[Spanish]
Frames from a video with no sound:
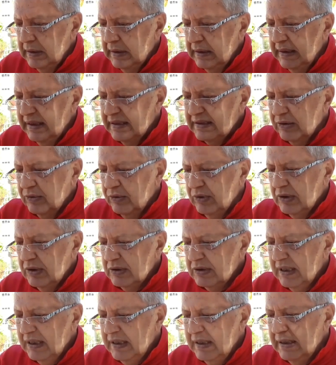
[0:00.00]
En
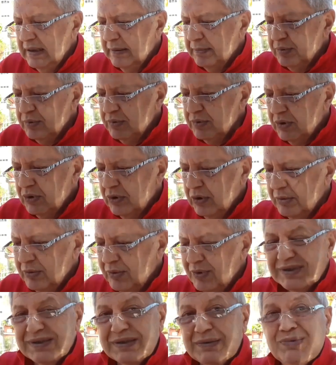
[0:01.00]
aseguradosaldía.com
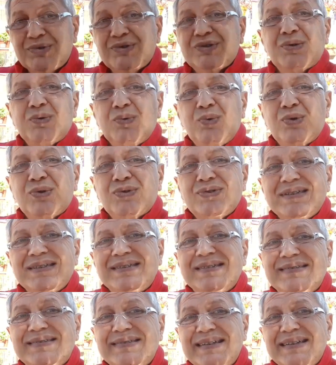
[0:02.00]
no hacemos seguros, ese
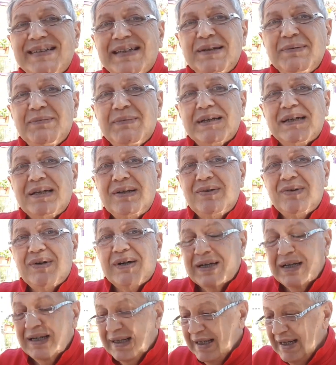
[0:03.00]
es el tema, quiero
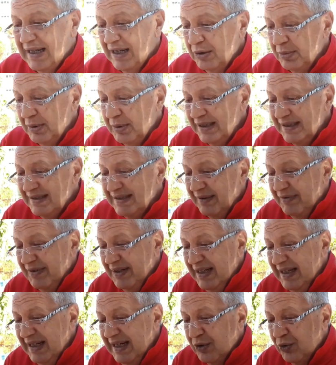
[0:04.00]
aclararlo, porque quizás
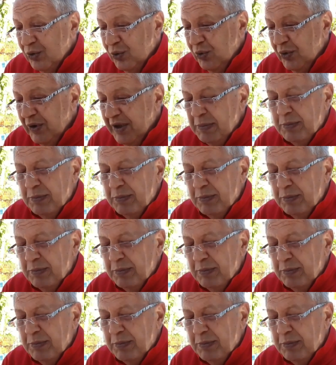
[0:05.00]
viene la duda, ¿y